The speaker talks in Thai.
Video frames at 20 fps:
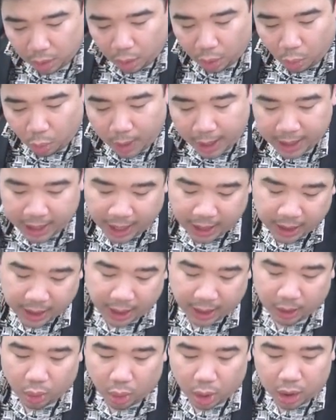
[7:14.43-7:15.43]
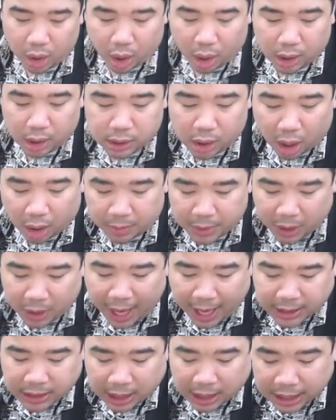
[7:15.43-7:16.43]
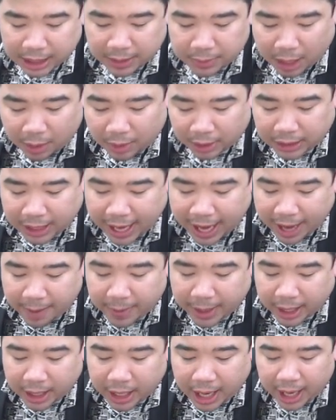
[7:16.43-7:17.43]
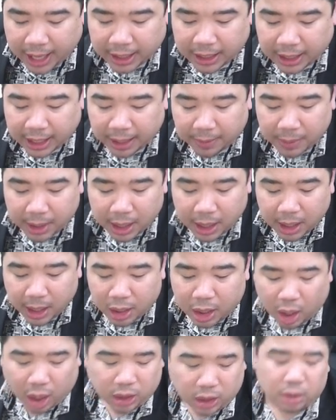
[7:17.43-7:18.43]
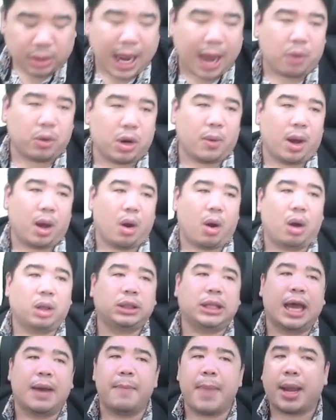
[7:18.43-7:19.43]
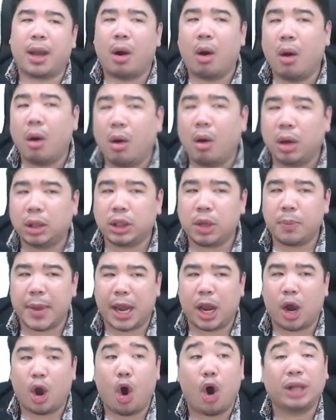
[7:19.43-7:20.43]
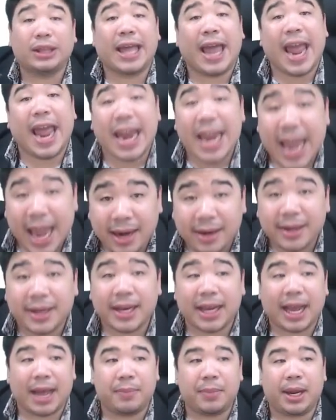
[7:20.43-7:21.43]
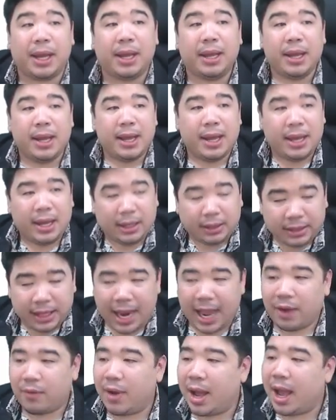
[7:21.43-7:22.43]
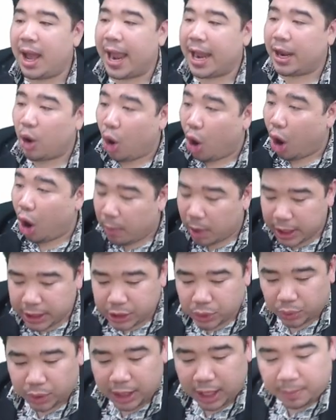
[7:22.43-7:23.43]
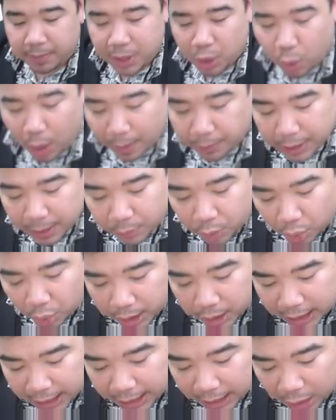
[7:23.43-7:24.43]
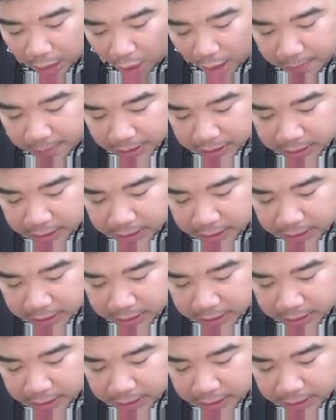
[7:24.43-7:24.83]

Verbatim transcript: วันนั้นเนี่ย คนออกข้อสอบเนี่ยเขาอาจจะลืมคำว่าแท้ไปก็ได้นะครับน้องก็ต้องเดาเลย ว่าอ๋อเติมแอลกอฮอล์ต้องเป็นแอลกอฮอล์แท้แน่เลยนะครับนะแสดงว่าแอลกอฮอล์บริสุทธิ์เนี่ยมีความเข้มข้นหนึ่งร้อยเปอร์